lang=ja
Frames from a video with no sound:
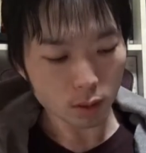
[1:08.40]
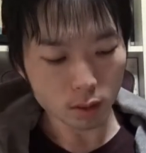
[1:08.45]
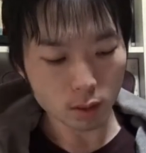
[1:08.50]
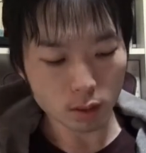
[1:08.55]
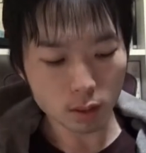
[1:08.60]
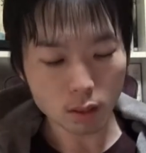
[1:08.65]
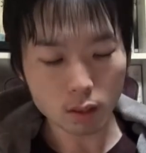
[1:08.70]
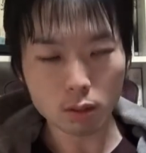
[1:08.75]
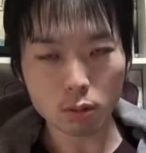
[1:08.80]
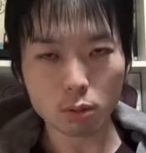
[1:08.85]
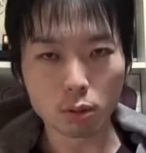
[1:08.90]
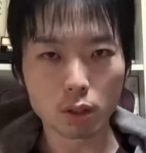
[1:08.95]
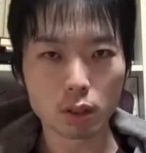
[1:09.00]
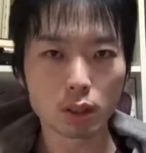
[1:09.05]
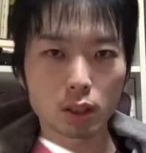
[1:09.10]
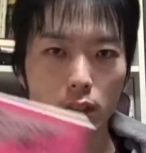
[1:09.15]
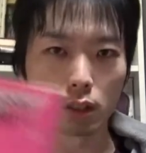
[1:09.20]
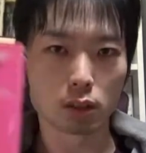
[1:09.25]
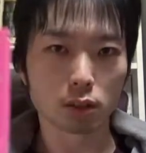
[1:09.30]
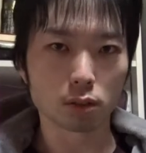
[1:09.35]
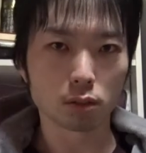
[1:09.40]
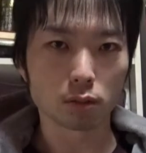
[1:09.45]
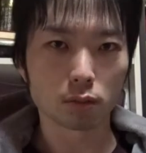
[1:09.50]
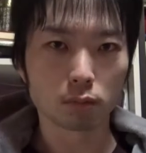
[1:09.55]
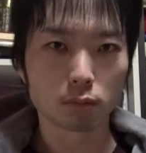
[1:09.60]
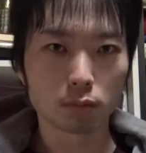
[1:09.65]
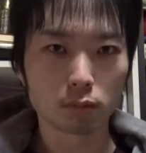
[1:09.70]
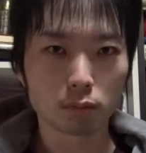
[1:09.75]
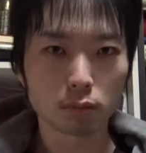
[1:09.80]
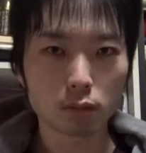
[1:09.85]
がこれなんですよ。
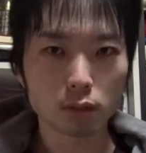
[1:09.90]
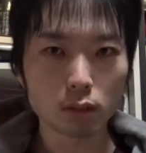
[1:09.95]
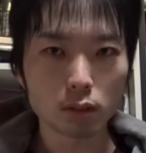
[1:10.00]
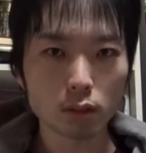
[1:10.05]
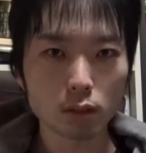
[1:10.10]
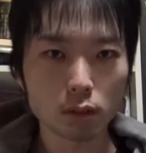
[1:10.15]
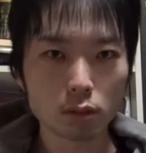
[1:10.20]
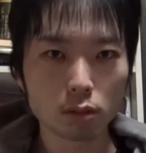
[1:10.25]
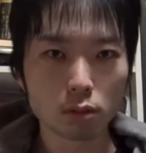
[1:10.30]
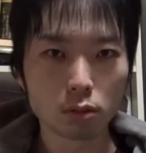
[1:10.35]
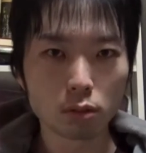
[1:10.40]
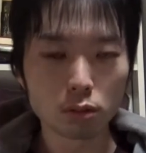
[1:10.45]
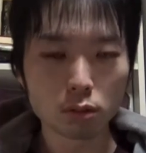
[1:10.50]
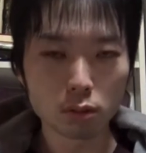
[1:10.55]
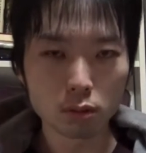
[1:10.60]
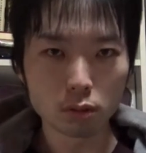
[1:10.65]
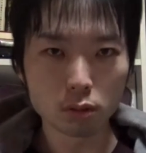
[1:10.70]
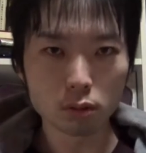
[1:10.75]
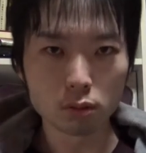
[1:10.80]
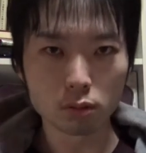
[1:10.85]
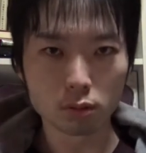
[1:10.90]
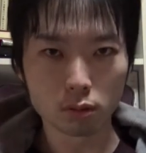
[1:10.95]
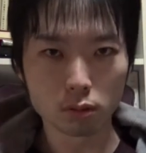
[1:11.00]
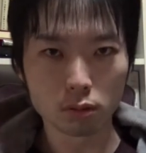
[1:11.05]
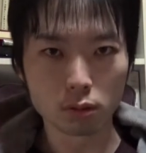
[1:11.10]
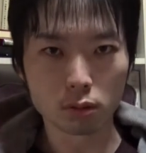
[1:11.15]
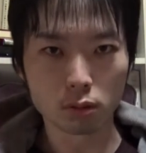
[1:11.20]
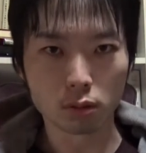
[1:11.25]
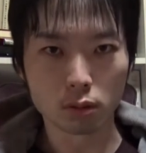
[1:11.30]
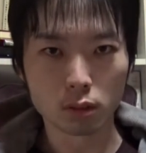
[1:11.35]
この本
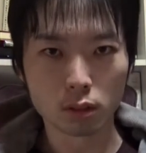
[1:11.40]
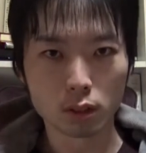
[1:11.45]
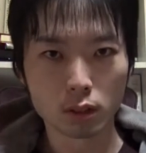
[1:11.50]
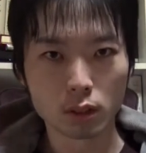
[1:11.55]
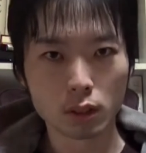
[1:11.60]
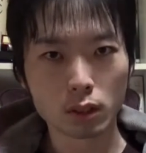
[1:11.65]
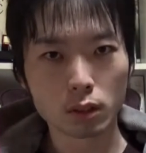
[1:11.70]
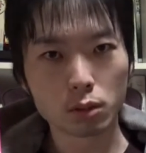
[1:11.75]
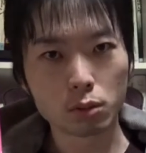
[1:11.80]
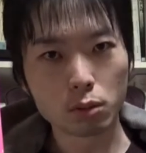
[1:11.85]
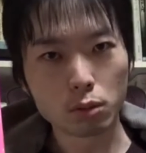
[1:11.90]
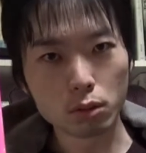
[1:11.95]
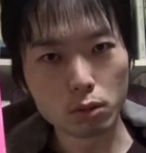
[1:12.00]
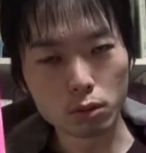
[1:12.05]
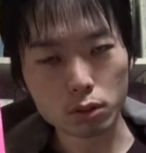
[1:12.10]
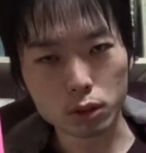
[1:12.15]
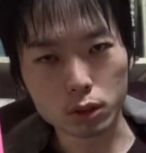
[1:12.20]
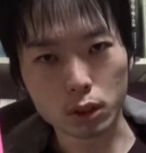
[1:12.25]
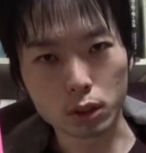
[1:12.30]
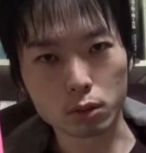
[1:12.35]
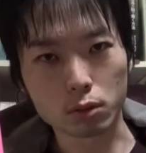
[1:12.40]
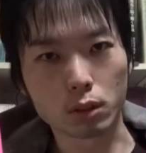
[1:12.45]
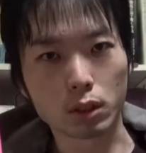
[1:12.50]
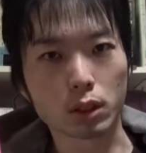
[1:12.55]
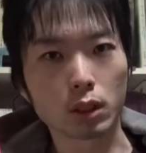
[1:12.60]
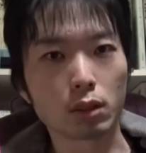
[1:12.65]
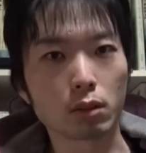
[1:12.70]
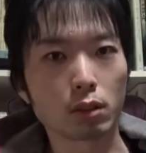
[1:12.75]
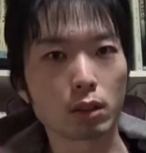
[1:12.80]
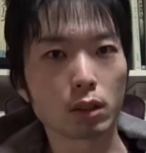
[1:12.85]
のどうして売
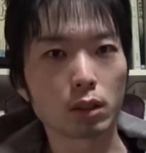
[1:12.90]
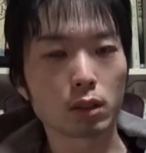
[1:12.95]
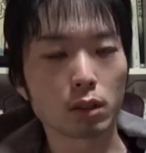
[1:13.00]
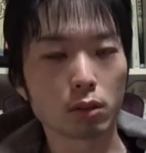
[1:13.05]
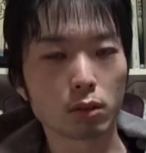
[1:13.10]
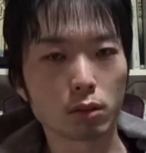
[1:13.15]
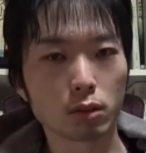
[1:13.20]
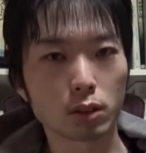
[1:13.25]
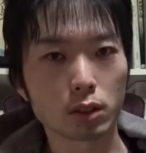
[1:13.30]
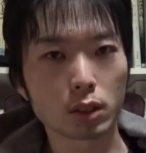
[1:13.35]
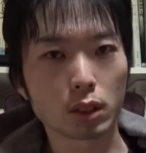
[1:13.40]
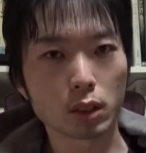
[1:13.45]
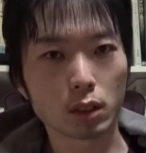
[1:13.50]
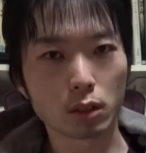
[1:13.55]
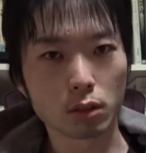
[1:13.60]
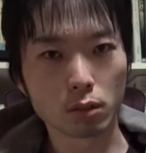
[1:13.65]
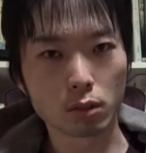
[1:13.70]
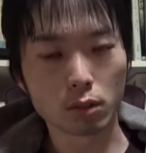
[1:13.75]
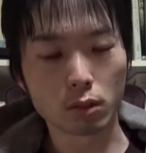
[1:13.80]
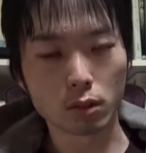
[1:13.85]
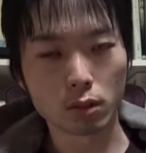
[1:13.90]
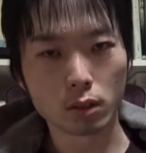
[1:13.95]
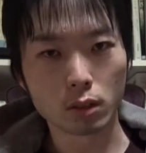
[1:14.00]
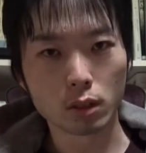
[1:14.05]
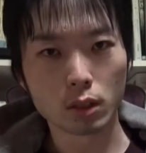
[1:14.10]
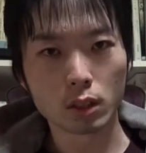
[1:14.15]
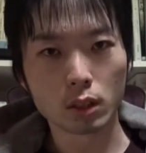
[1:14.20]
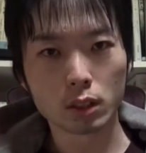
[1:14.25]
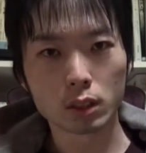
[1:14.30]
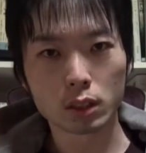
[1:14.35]
れたのかっていう仕掛けを
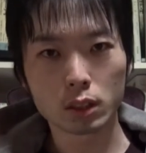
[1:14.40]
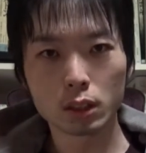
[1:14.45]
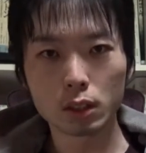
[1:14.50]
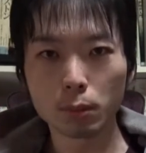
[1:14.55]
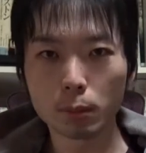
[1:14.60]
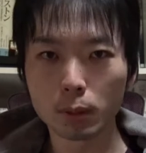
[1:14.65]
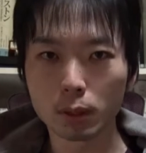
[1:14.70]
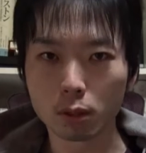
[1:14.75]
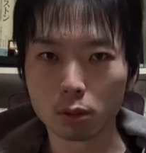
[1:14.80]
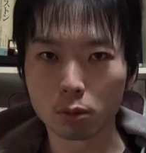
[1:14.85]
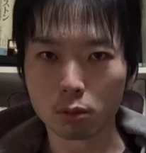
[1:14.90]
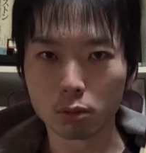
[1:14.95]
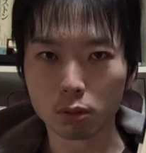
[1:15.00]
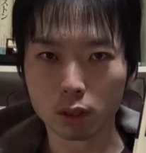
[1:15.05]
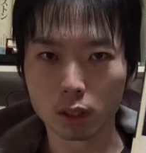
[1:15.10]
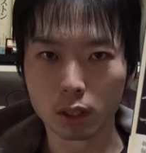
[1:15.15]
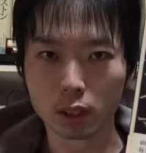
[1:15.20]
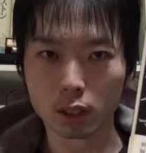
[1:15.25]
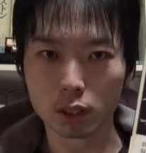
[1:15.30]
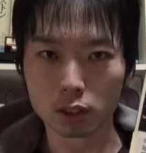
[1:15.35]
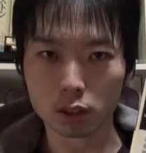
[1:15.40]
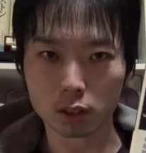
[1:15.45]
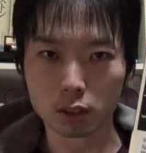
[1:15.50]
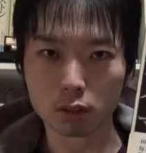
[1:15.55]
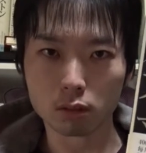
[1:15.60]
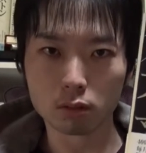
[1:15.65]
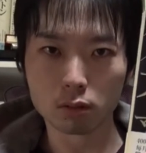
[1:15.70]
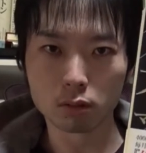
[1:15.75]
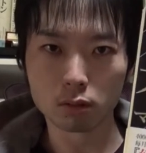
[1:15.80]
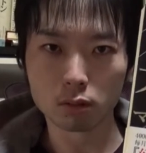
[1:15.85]
全てここで話して
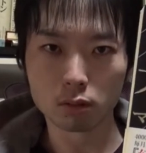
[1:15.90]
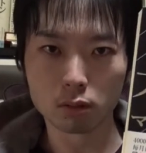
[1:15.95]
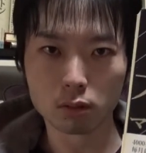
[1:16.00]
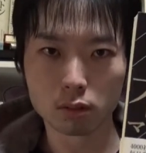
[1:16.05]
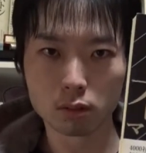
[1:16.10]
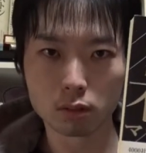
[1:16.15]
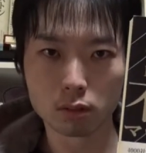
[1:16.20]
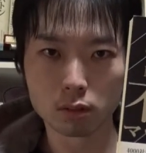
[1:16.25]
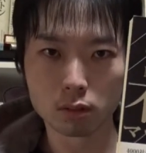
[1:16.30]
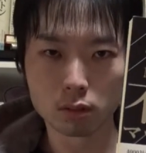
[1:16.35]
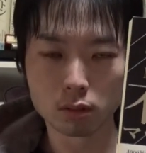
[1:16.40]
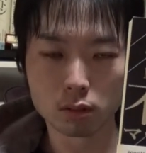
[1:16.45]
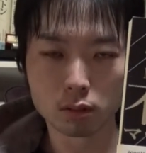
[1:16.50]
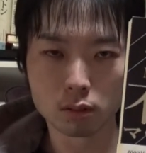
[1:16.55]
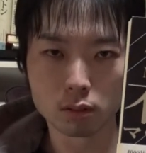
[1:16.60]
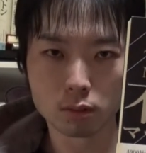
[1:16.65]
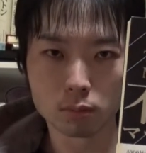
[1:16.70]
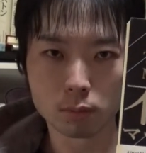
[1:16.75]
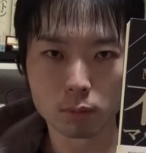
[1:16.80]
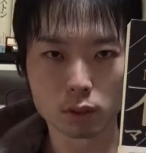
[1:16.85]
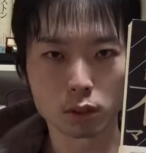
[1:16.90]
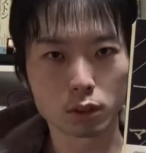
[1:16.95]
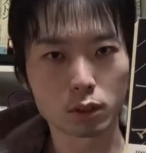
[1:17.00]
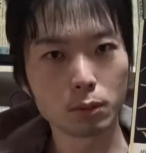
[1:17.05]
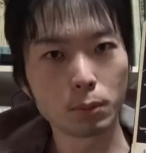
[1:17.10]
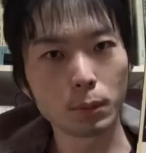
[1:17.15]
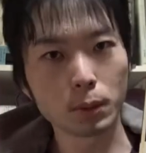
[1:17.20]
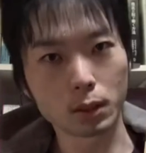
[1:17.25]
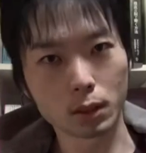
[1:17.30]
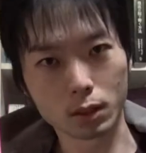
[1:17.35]
いる。まあ、
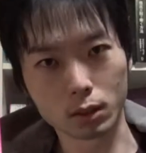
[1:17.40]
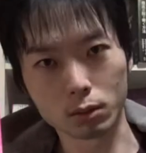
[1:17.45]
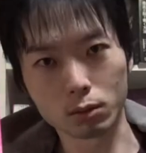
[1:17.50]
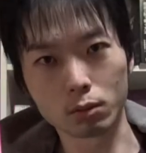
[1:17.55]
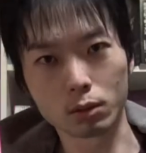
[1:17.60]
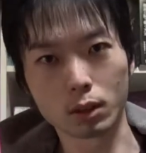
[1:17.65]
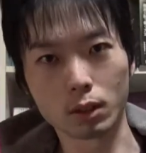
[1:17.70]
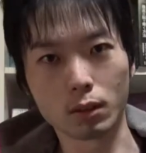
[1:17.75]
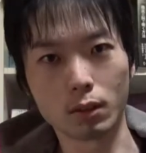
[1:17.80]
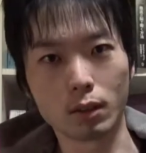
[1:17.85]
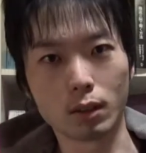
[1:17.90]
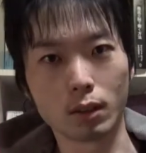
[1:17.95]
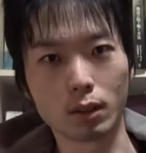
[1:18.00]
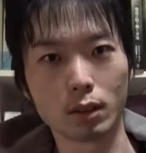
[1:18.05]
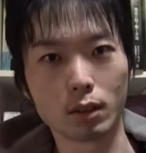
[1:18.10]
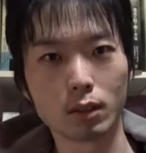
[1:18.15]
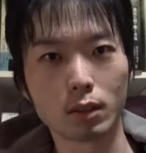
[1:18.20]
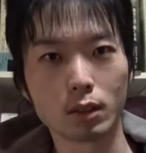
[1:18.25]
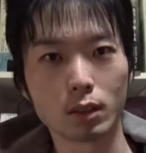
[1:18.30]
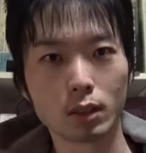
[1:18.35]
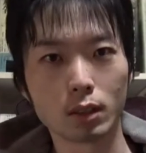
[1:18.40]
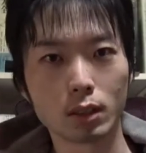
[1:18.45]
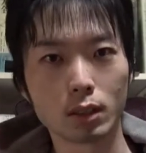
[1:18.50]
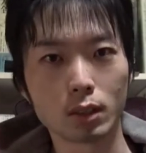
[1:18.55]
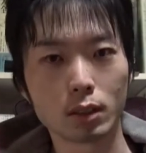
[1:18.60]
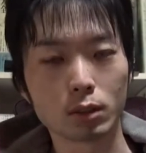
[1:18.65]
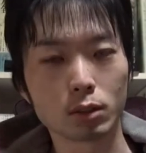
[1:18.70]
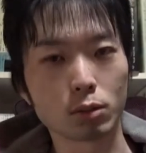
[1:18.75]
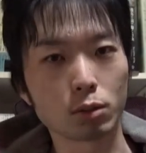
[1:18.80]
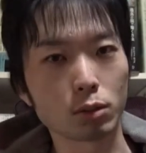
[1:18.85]
全てかどうかは
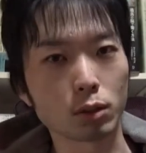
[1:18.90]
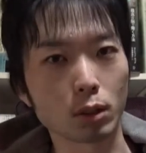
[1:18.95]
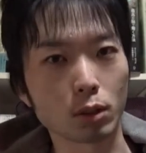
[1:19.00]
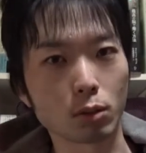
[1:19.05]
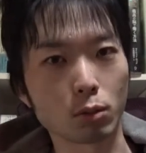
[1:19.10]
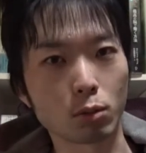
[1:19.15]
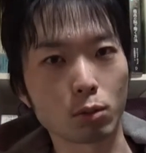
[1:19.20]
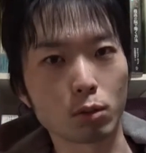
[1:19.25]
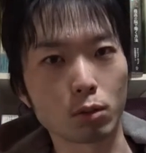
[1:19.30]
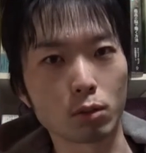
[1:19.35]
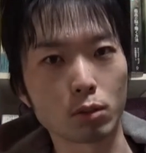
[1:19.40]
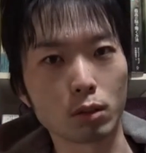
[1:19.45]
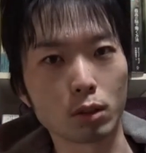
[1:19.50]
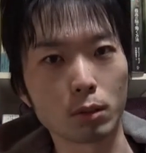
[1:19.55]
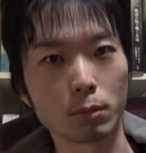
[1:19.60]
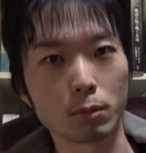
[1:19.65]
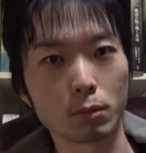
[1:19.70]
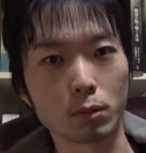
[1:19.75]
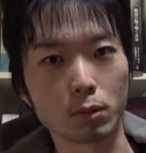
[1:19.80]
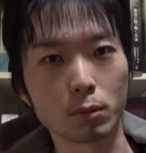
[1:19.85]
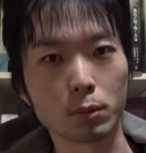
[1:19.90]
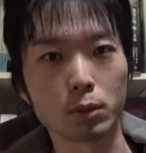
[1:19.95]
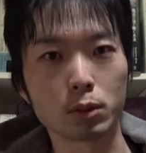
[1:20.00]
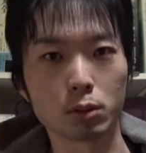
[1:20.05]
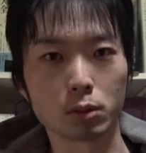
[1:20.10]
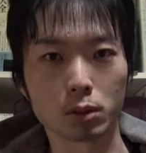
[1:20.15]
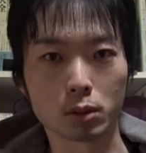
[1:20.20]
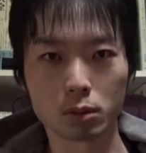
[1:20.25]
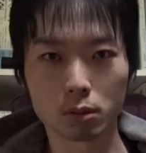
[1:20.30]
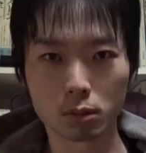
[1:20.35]
著者の心の
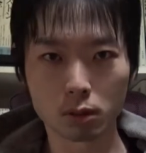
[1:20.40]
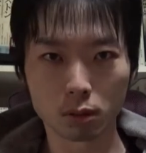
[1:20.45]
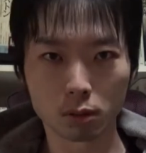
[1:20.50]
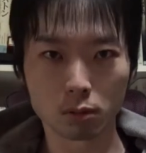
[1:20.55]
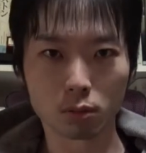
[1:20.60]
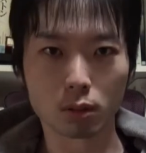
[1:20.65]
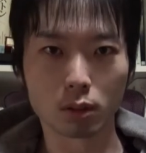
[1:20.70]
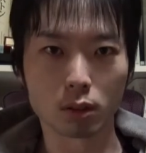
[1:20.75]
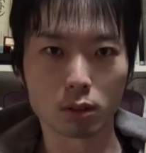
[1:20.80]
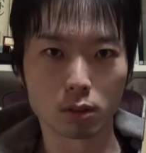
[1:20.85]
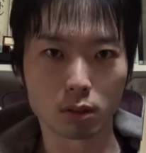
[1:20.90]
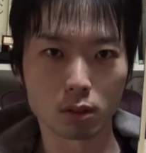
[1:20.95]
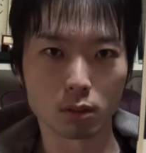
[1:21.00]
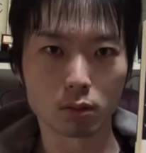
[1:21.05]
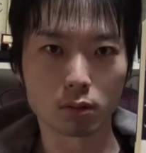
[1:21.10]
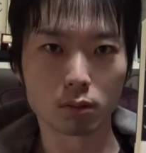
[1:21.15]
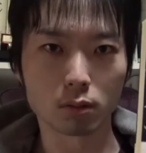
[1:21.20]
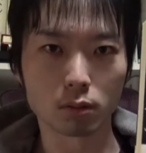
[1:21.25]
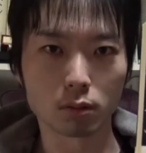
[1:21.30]
水を知るってところなんですけど、